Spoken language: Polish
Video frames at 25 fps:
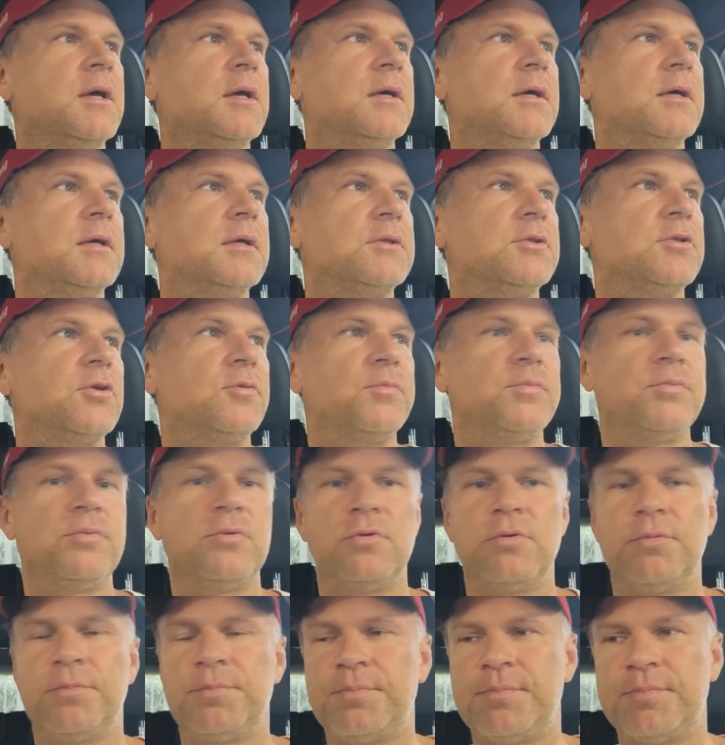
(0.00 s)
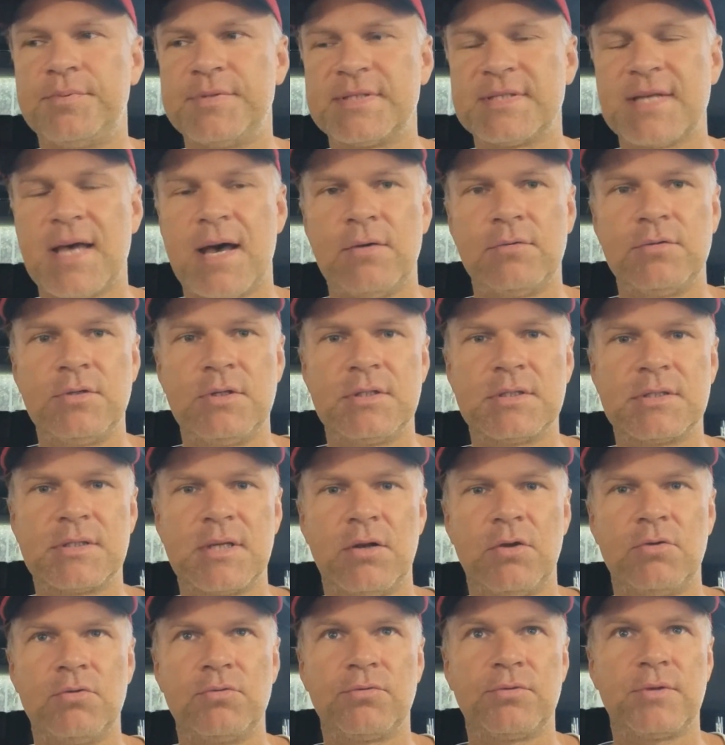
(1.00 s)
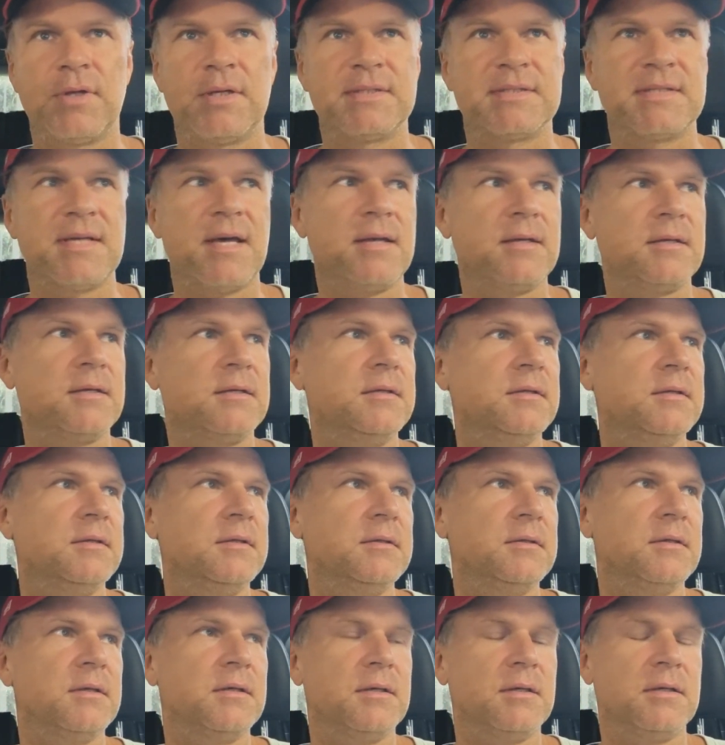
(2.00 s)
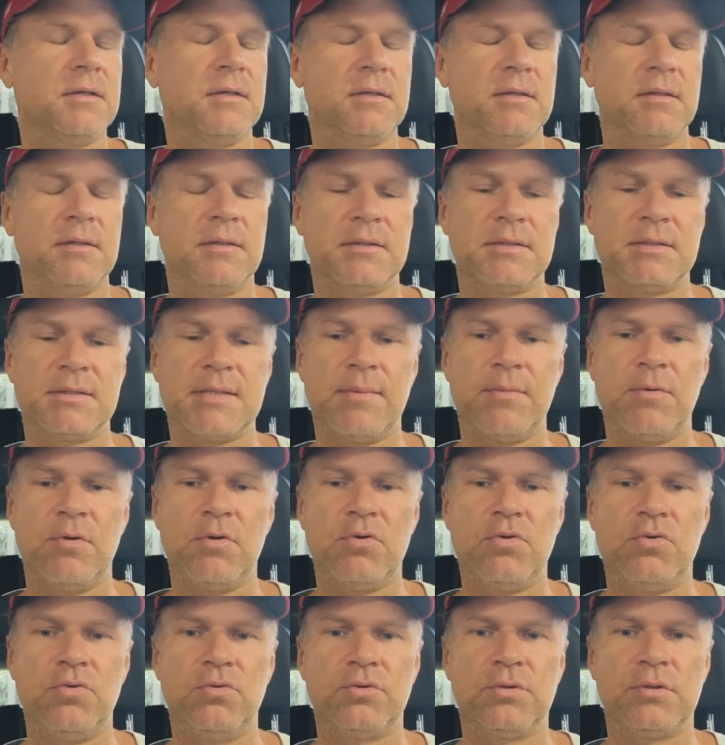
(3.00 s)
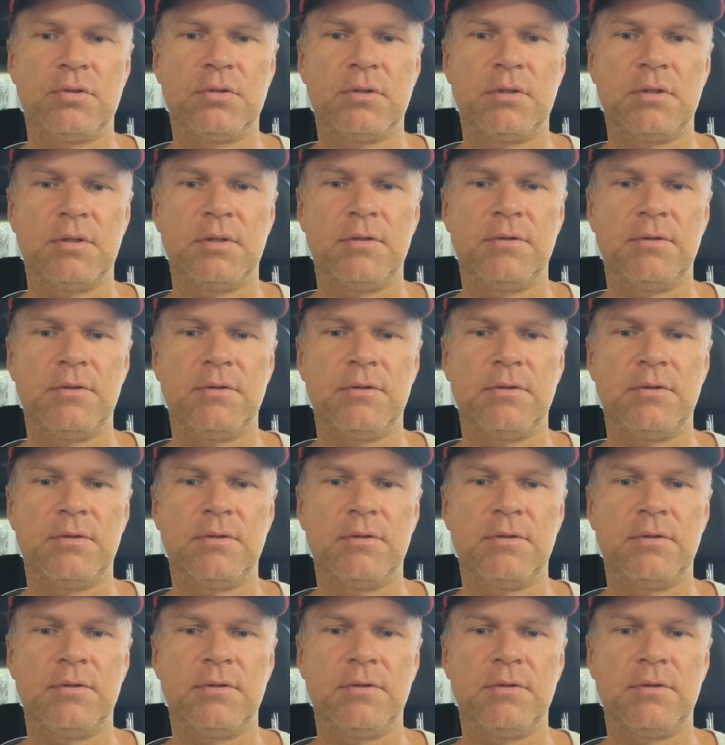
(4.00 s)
E, to było z Audi, z salonu tutaj z Anglii. E, samochód